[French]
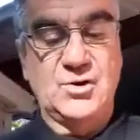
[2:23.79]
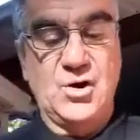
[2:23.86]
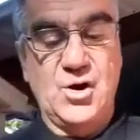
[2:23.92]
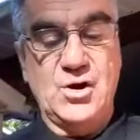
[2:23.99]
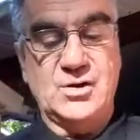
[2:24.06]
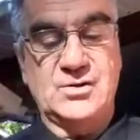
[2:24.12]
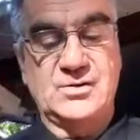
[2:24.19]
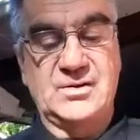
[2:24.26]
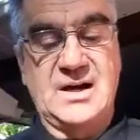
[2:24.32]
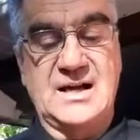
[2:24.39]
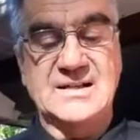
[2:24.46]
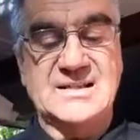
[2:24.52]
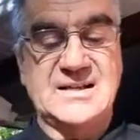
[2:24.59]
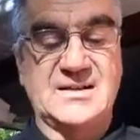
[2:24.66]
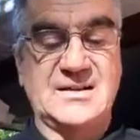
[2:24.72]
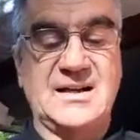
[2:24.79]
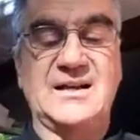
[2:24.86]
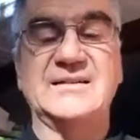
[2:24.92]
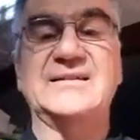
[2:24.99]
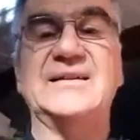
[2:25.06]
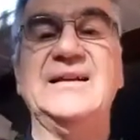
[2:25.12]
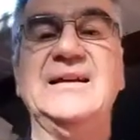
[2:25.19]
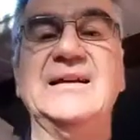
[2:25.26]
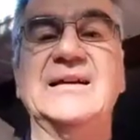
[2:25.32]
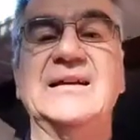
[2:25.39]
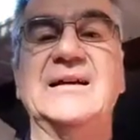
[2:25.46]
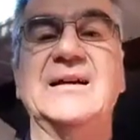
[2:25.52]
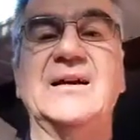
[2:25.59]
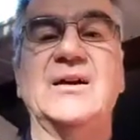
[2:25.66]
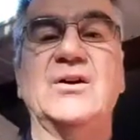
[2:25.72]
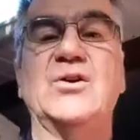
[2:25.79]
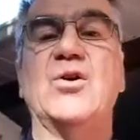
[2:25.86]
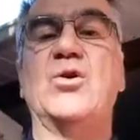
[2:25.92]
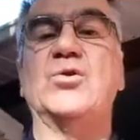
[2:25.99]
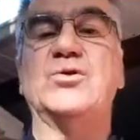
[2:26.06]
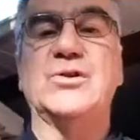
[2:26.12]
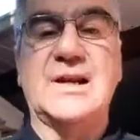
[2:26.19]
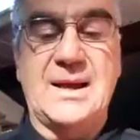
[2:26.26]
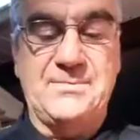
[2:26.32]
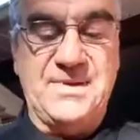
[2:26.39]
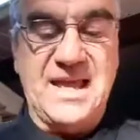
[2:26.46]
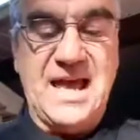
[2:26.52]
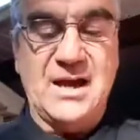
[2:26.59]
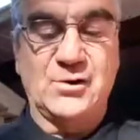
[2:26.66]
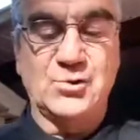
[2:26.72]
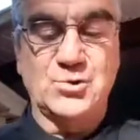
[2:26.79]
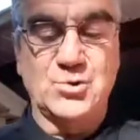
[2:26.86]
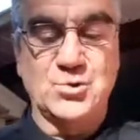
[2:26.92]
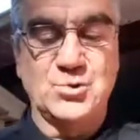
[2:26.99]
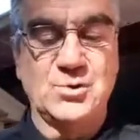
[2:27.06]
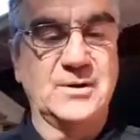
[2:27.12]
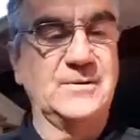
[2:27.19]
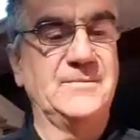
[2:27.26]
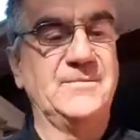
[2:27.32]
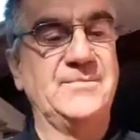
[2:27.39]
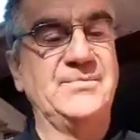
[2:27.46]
ne heurte ensanglanté contre la pierre dure.